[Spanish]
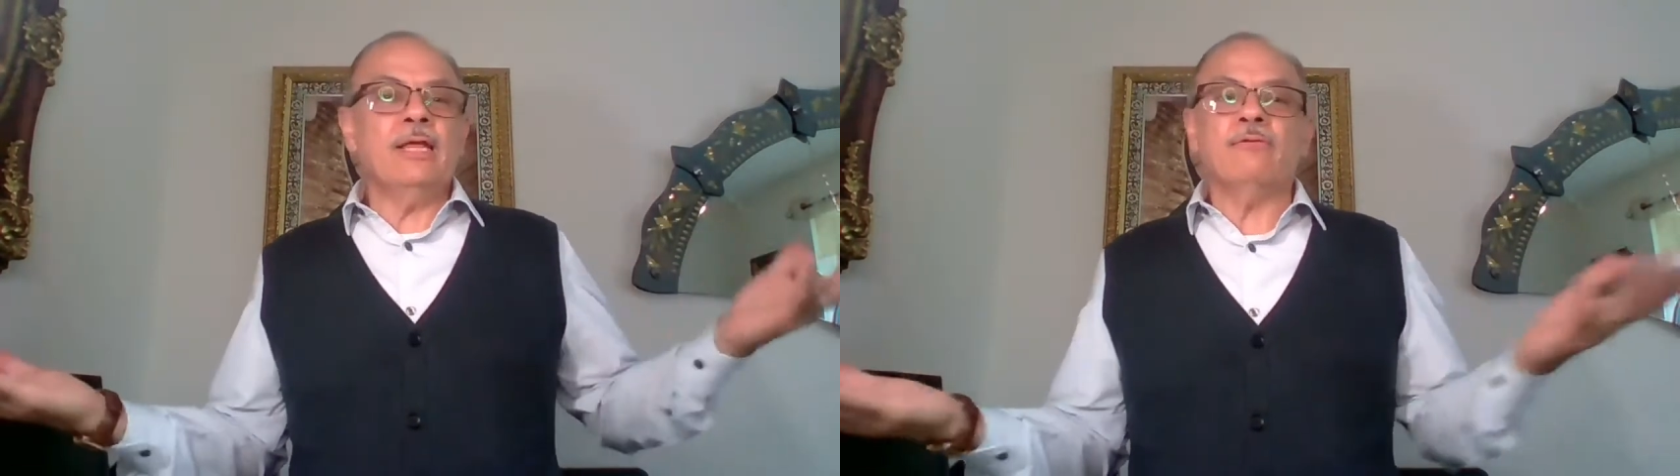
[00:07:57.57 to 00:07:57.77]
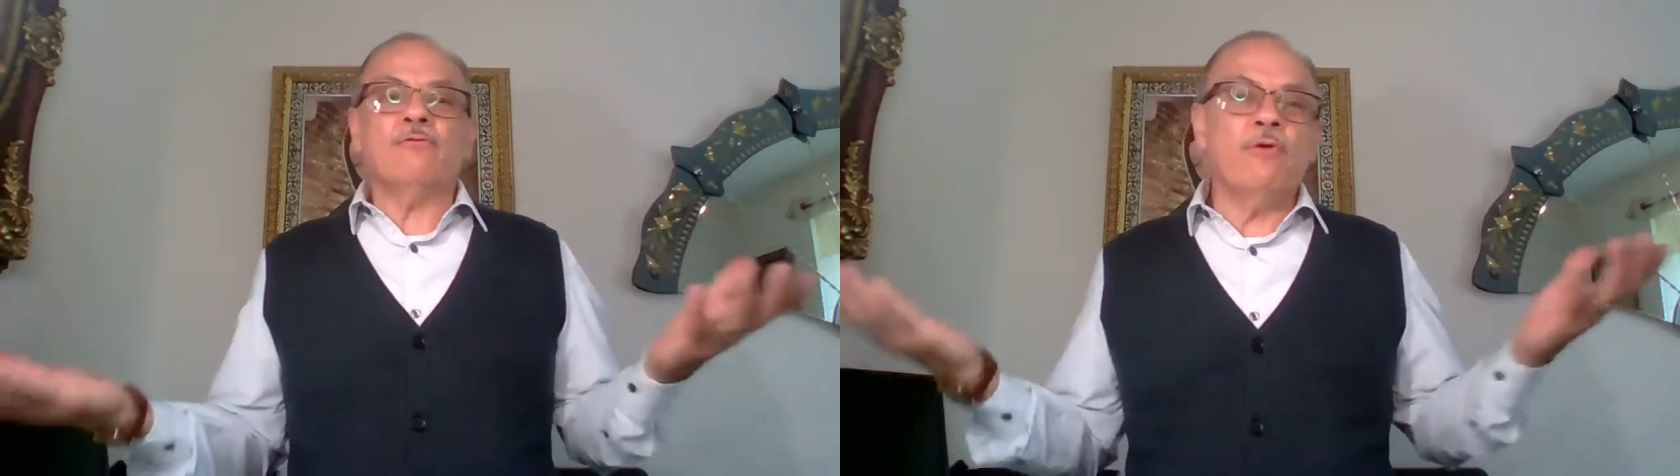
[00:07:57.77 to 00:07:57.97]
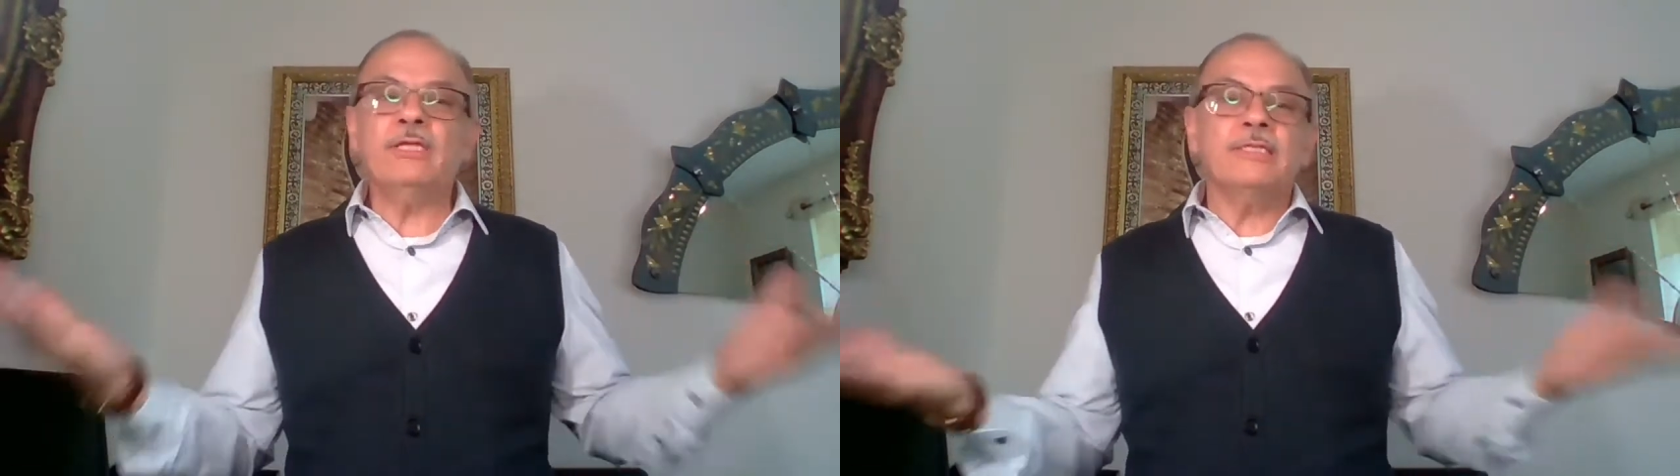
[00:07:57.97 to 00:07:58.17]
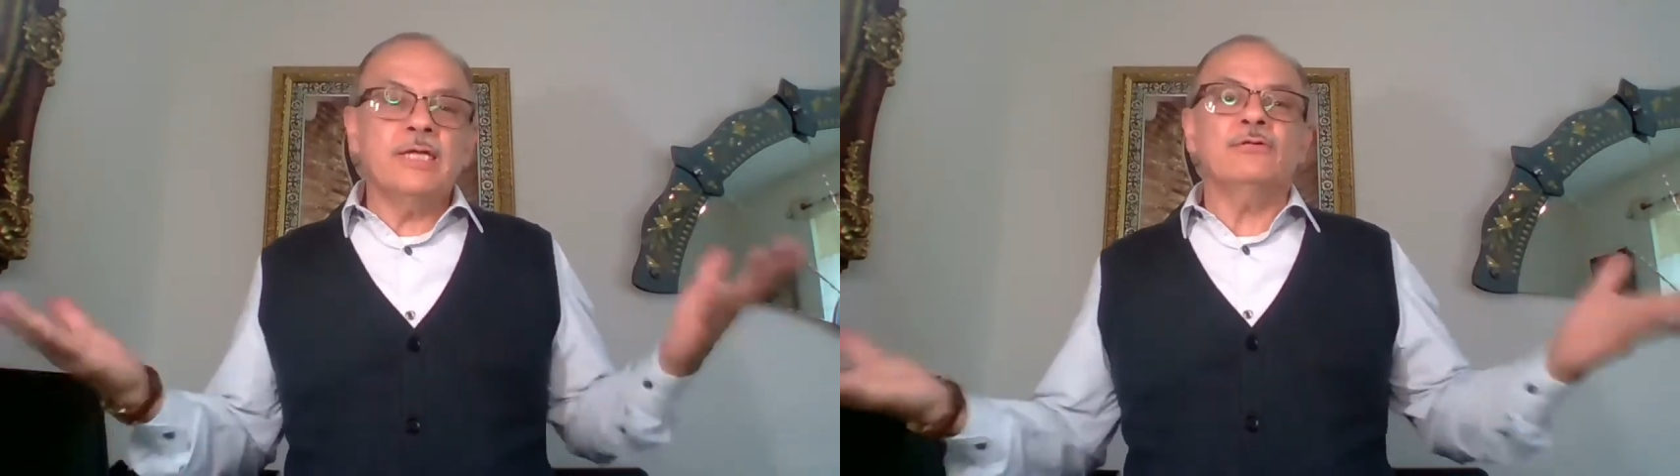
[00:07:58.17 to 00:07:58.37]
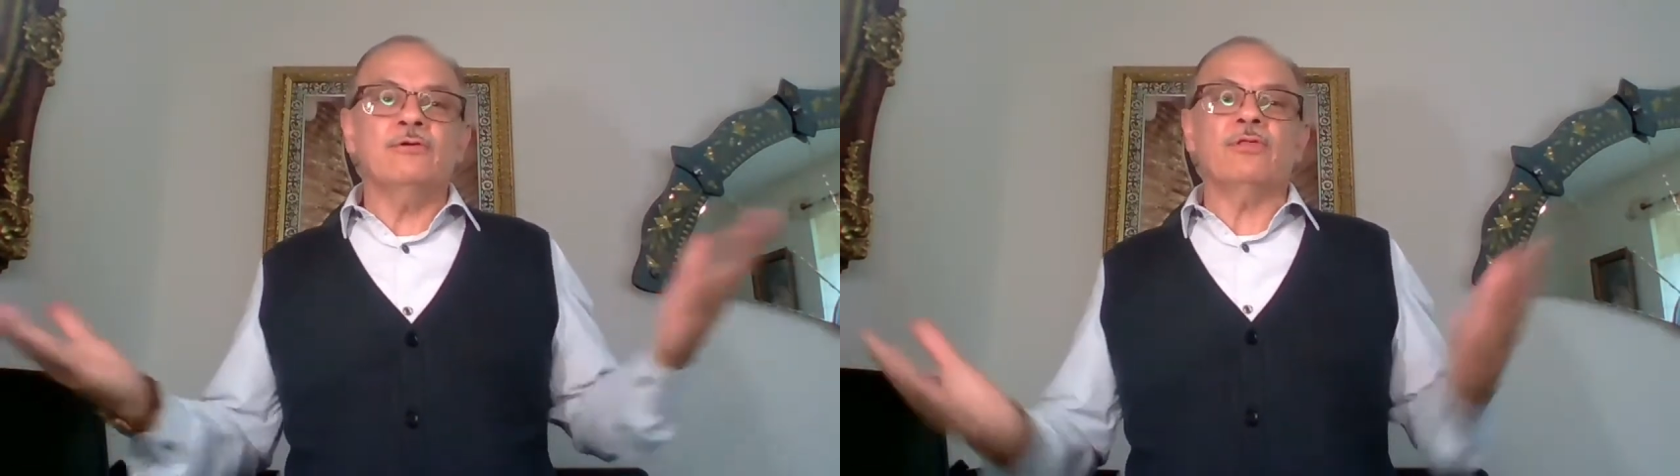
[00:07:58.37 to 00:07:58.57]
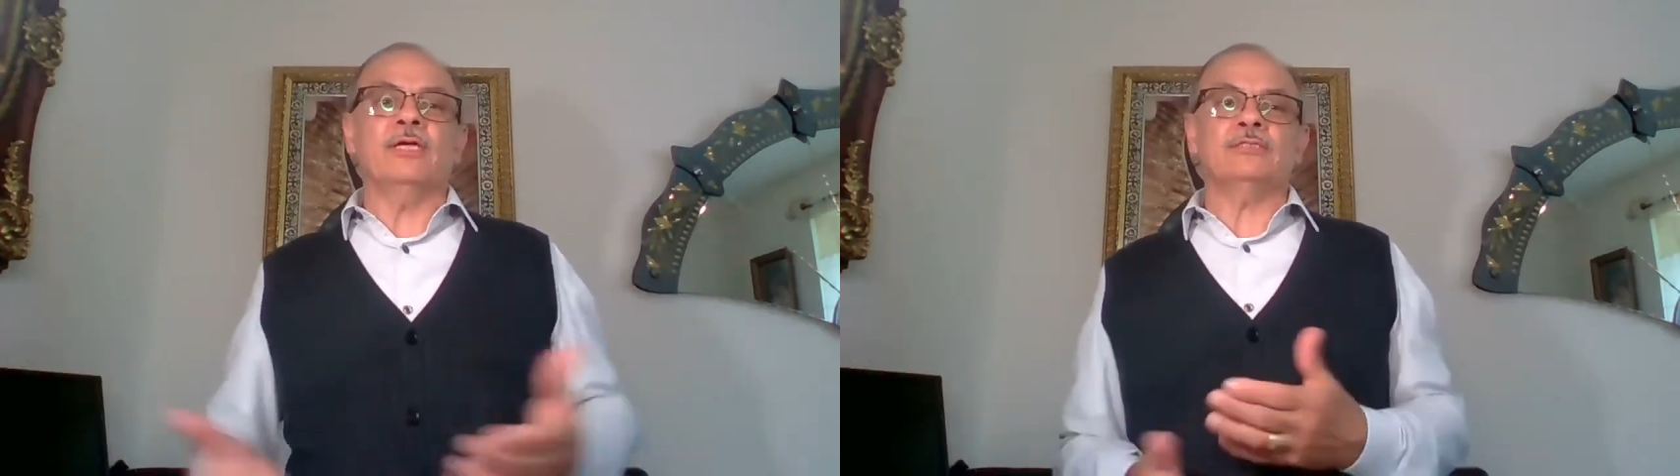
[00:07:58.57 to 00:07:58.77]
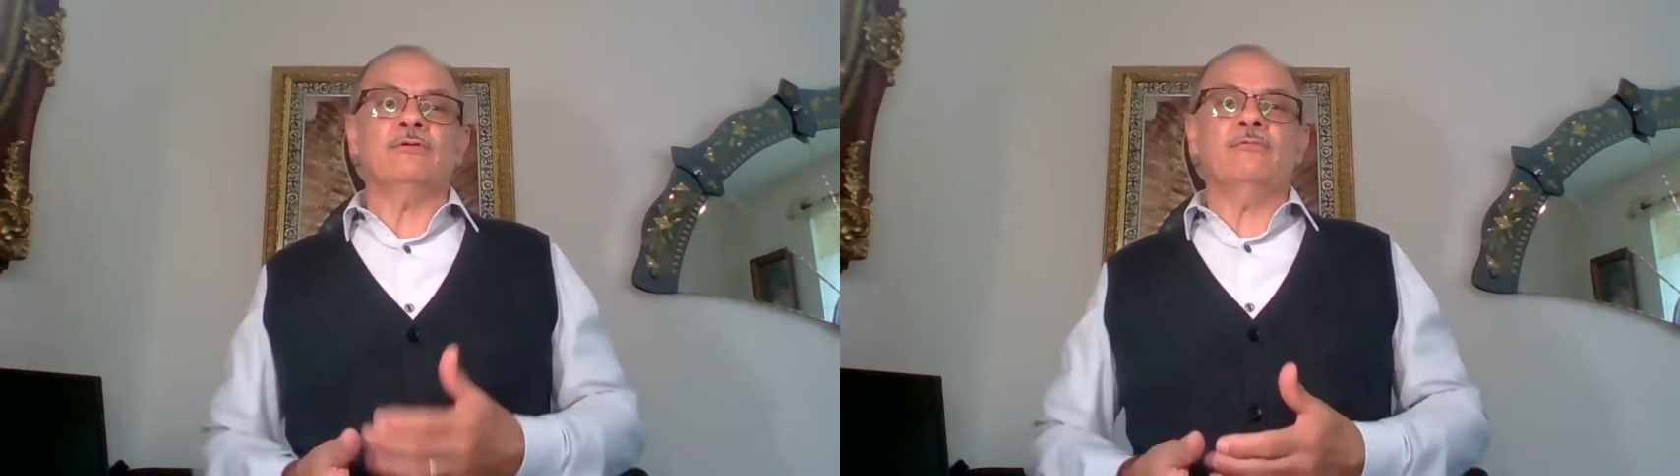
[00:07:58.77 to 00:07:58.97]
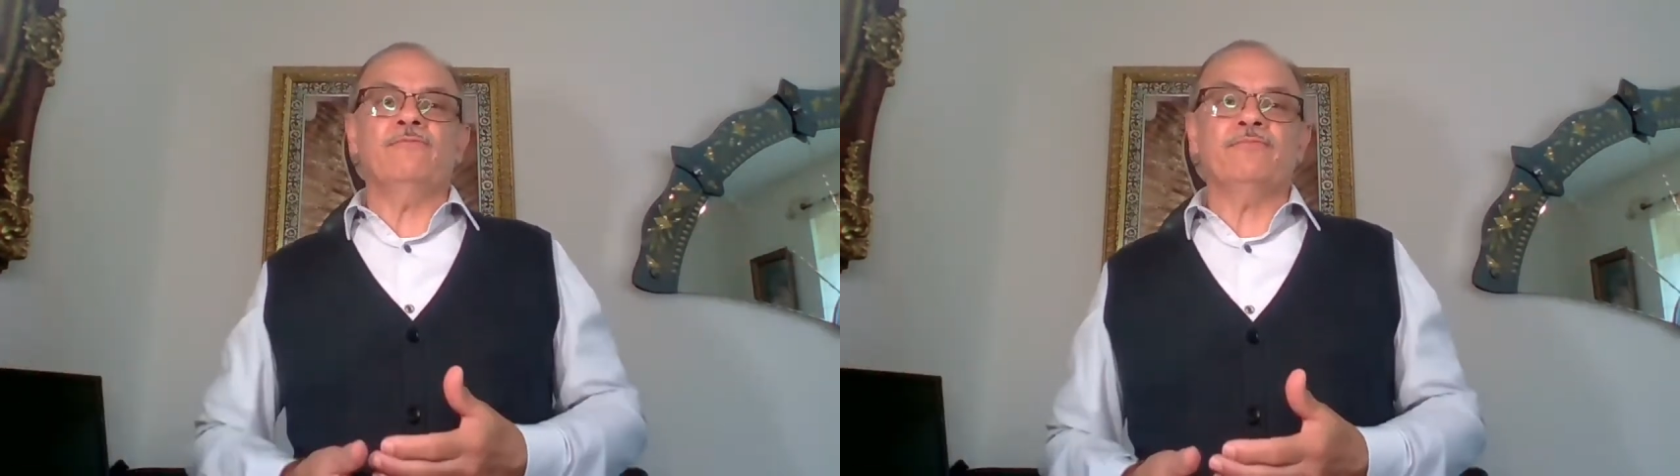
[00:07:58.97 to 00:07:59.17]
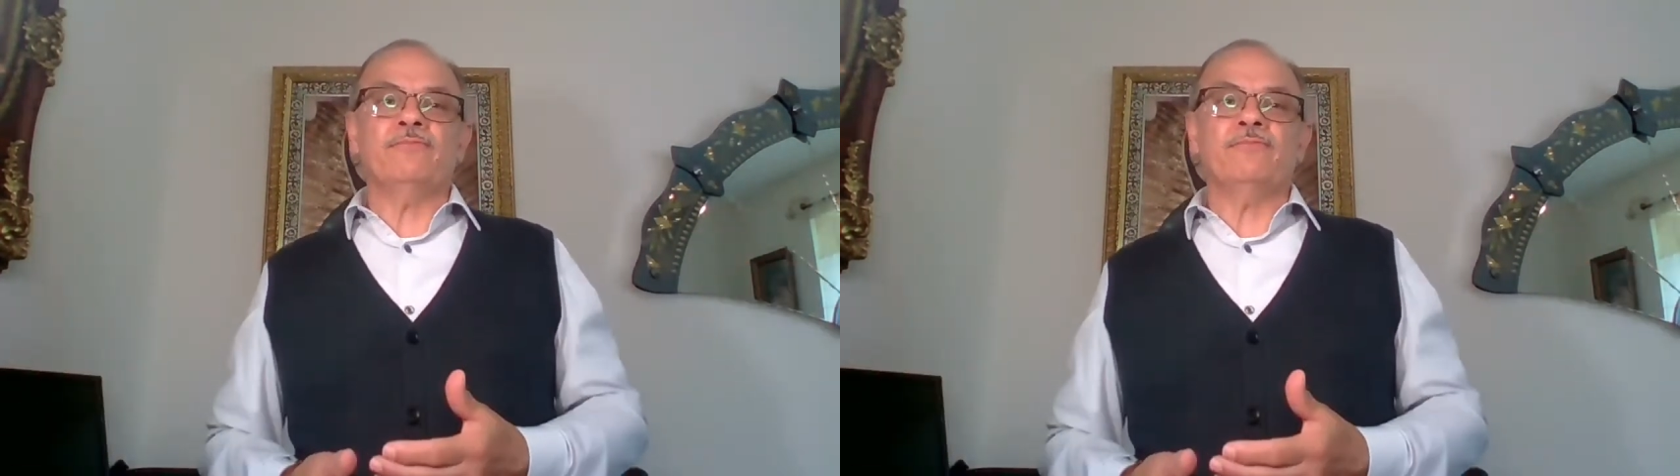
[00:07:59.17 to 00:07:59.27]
dado cuenta yo de eso.